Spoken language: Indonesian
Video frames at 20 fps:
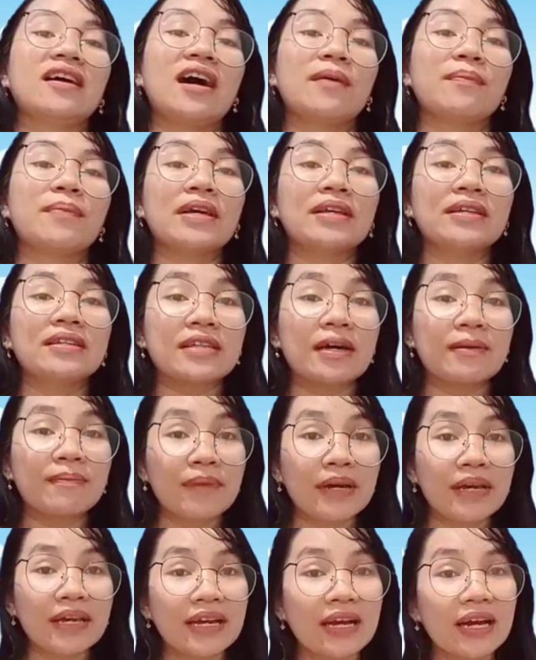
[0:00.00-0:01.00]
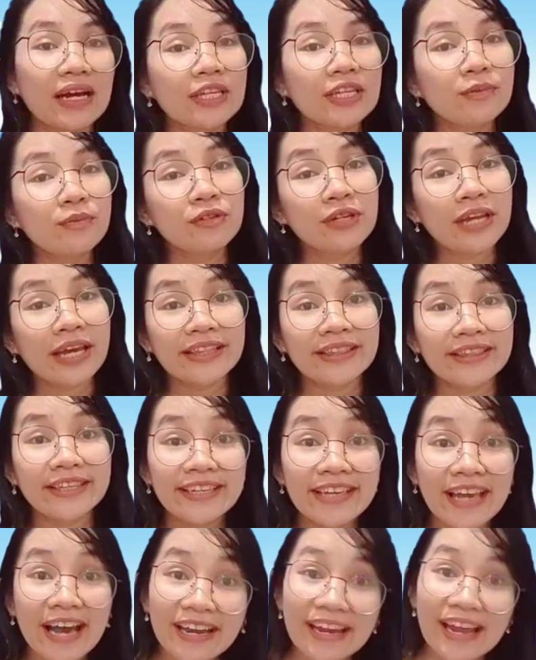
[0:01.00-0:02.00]
apa yang disampaikan Ibu
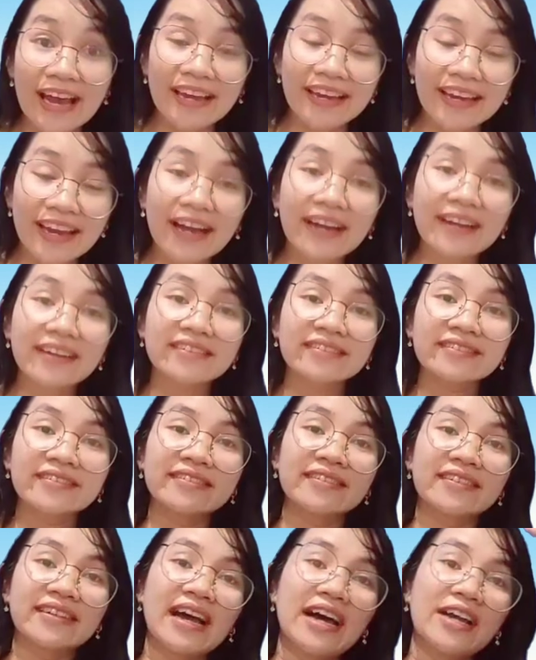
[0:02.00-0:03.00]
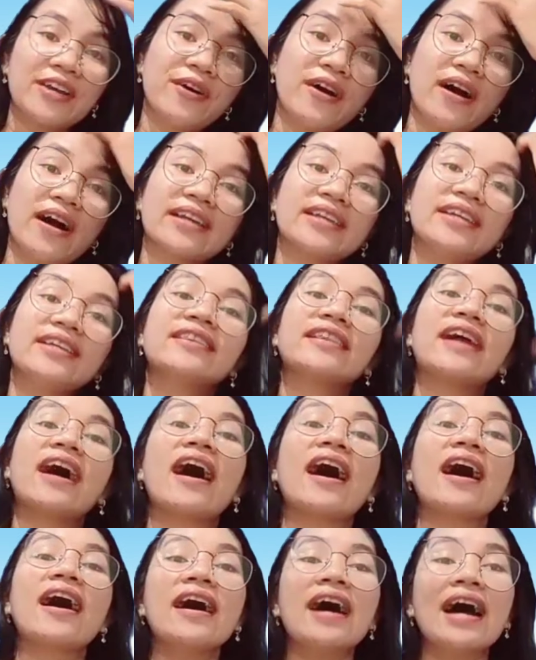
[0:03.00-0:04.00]
Reti ya anak-anak Nah, doa
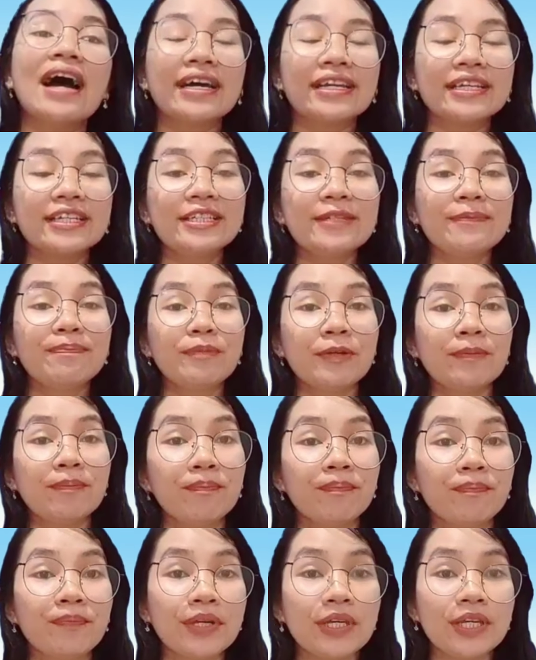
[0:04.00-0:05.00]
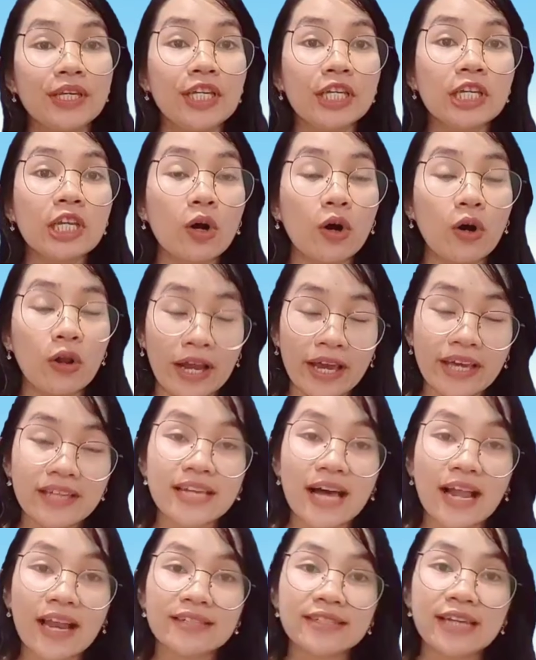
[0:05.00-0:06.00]
kita dipimpin oleh
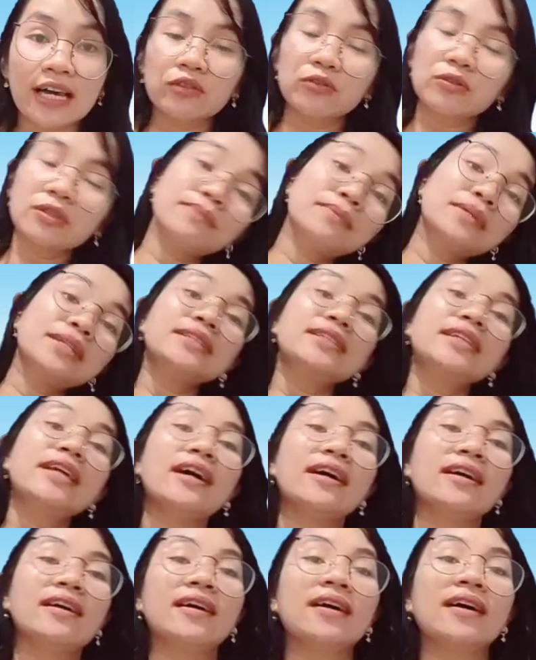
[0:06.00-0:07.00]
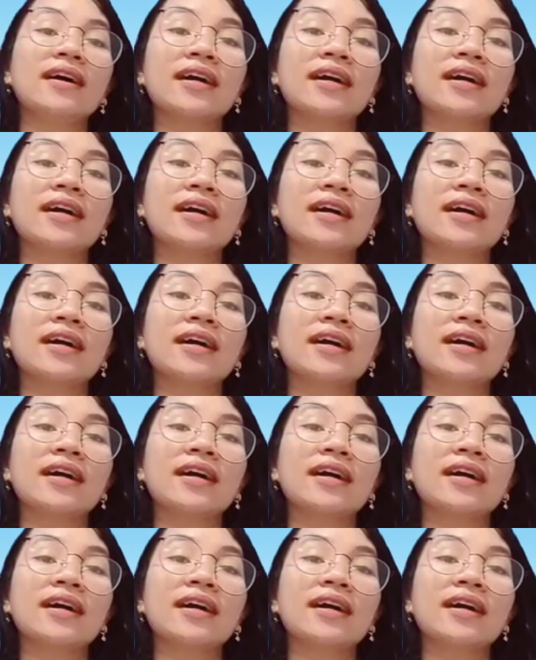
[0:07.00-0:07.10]
salah satu temannya.